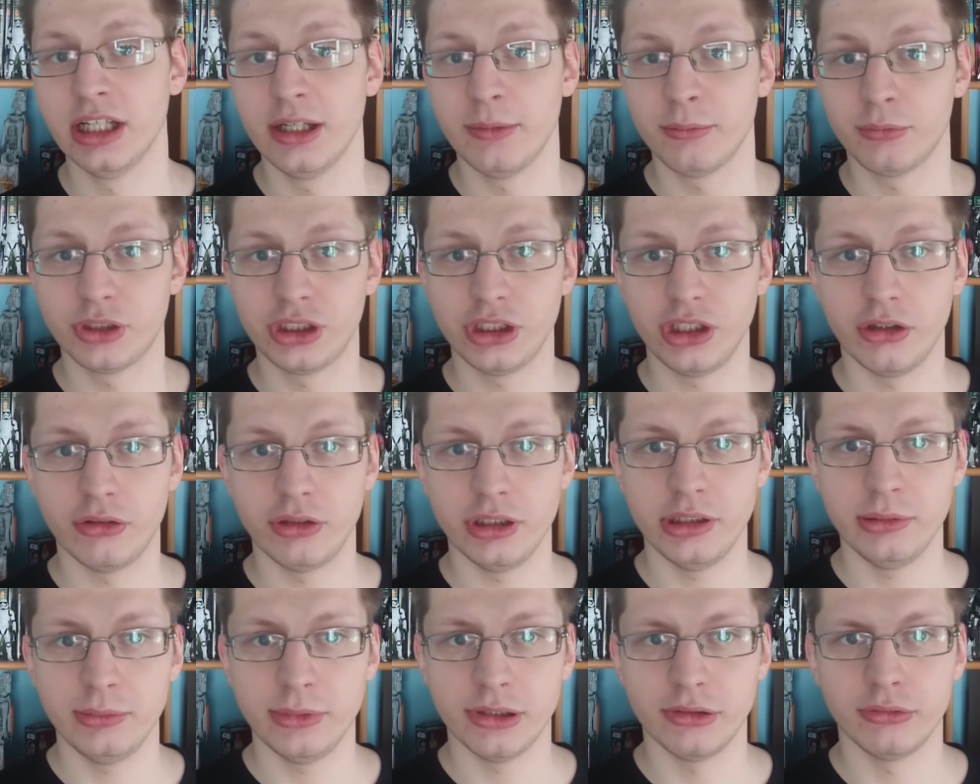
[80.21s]
przyjął
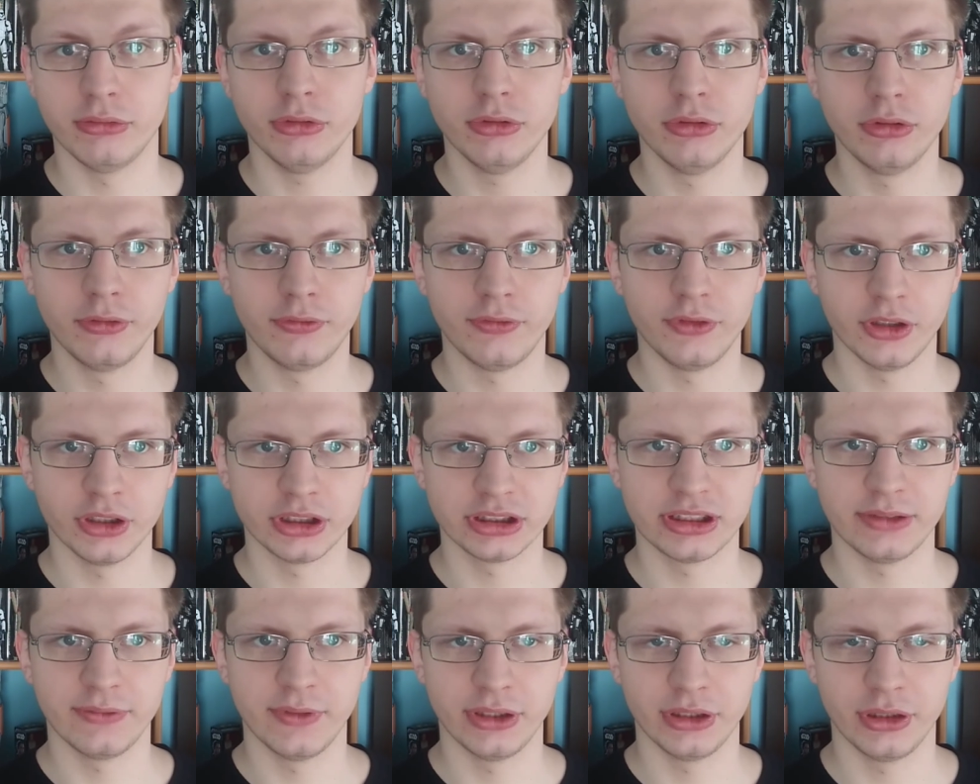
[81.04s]
imię Ulf
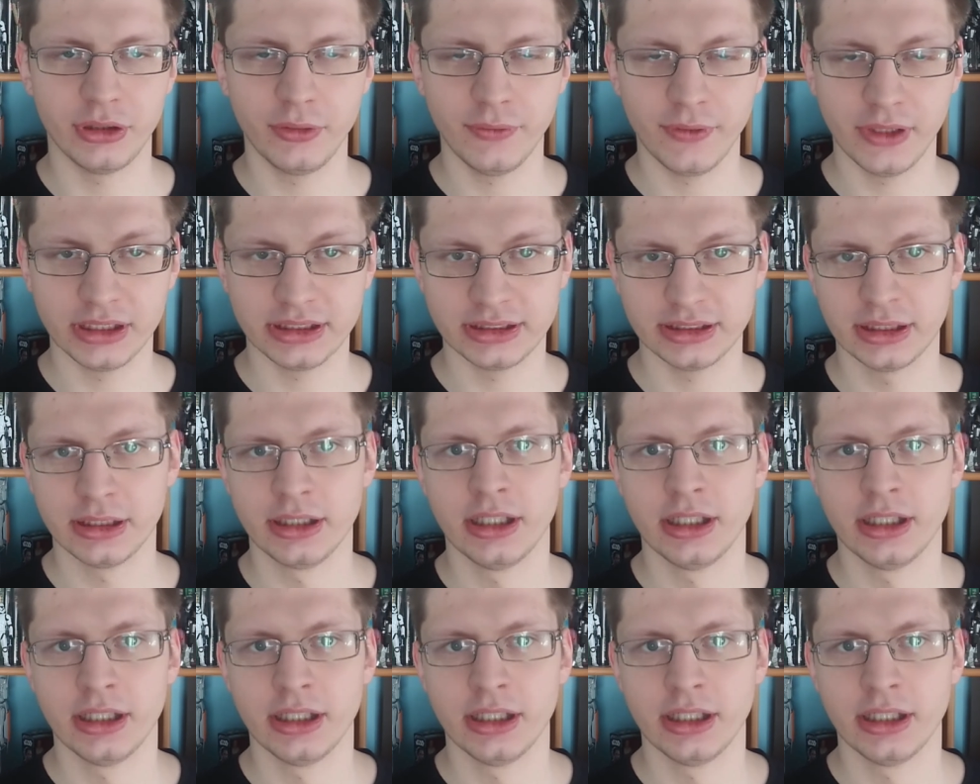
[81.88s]
Nocny Wędrowiec,